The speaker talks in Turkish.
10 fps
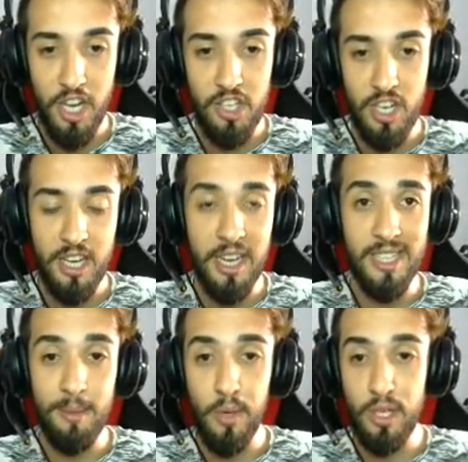kaçın
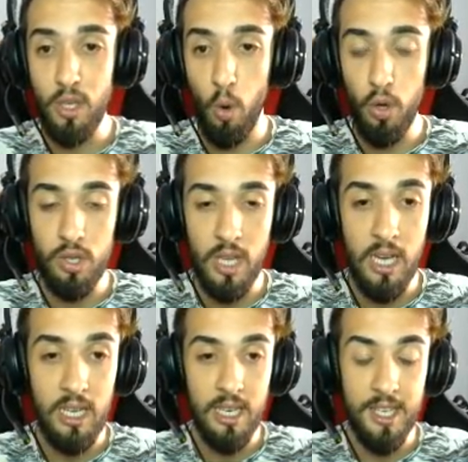arkadaşlar bu arada oyunda
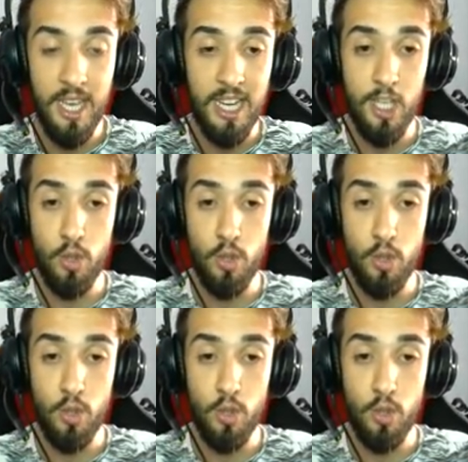e, ne kadar